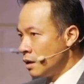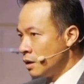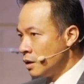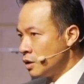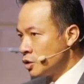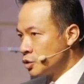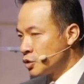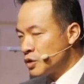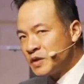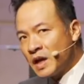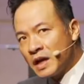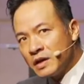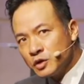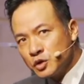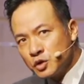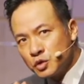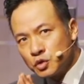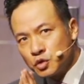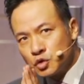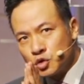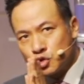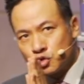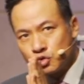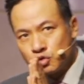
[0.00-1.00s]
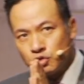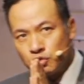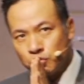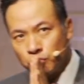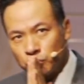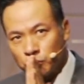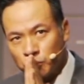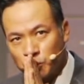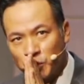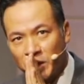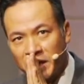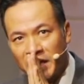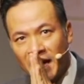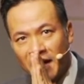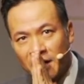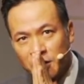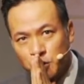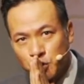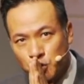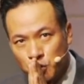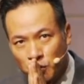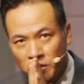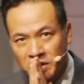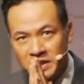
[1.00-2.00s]
所以当主对他
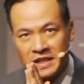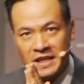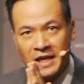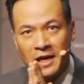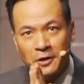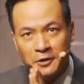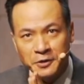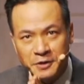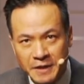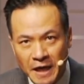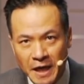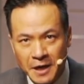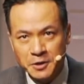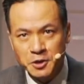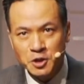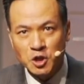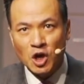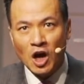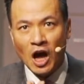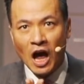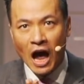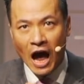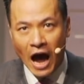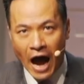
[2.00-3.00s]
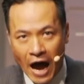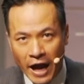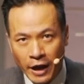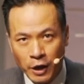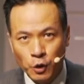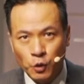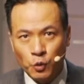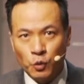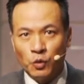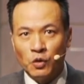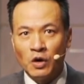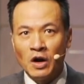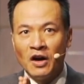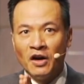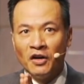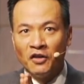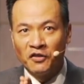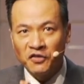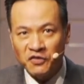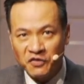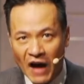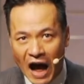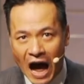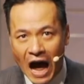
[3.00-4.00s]
说：“你要向这骸骨
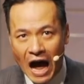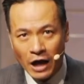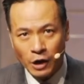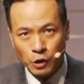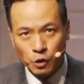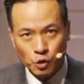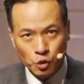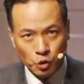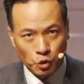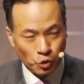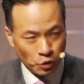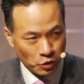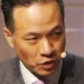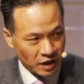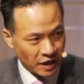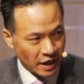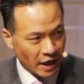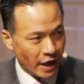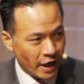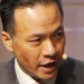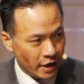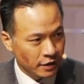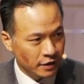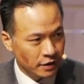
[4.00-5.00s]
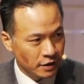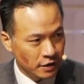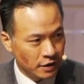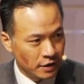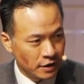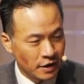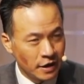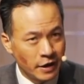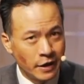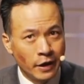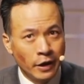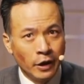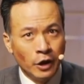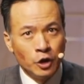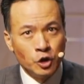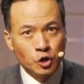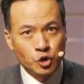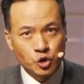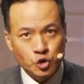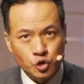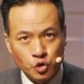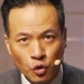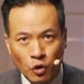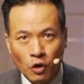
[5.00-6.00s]
发预言，
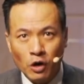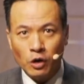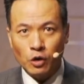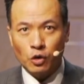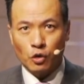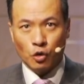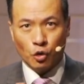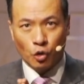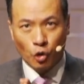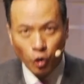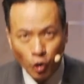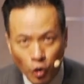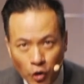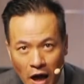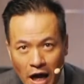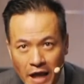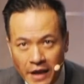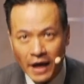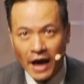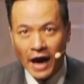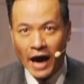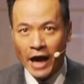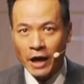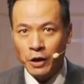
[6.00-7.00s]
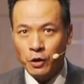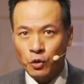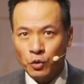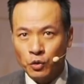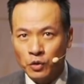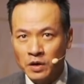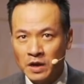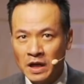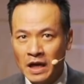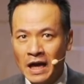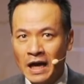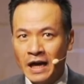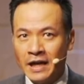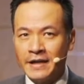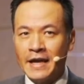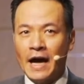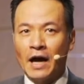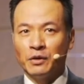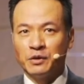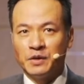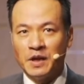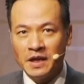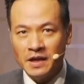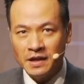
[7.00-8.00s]
说枯干的骸骨
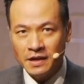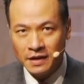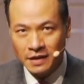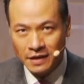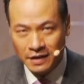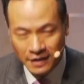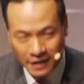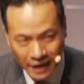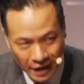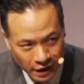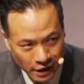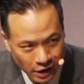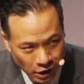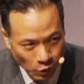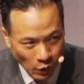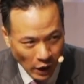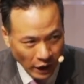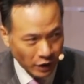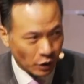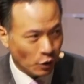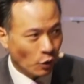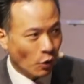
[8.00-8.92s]
要听耶和华的